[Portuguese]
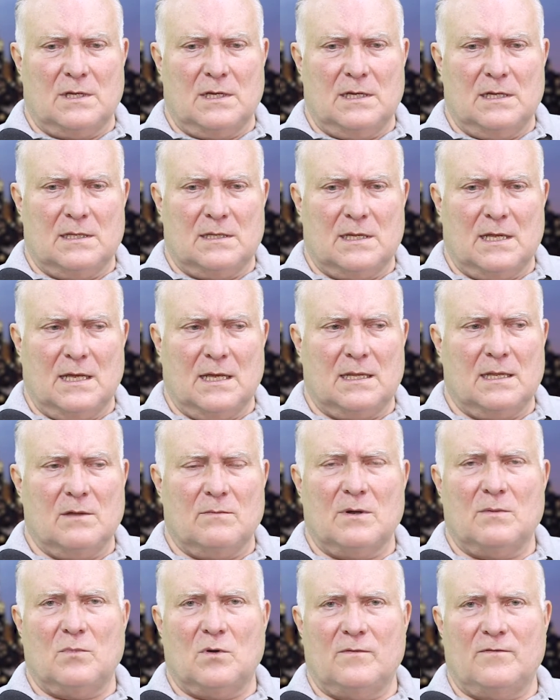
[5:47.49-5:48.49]
ele tem que ter
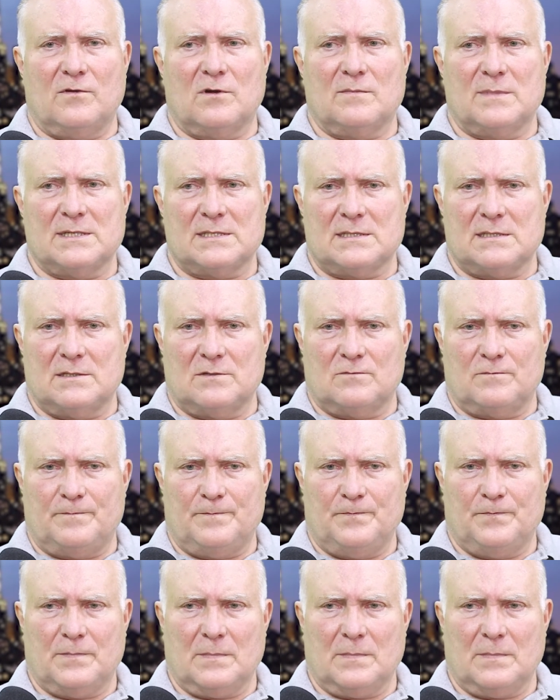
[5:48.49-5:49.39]
uma boa formação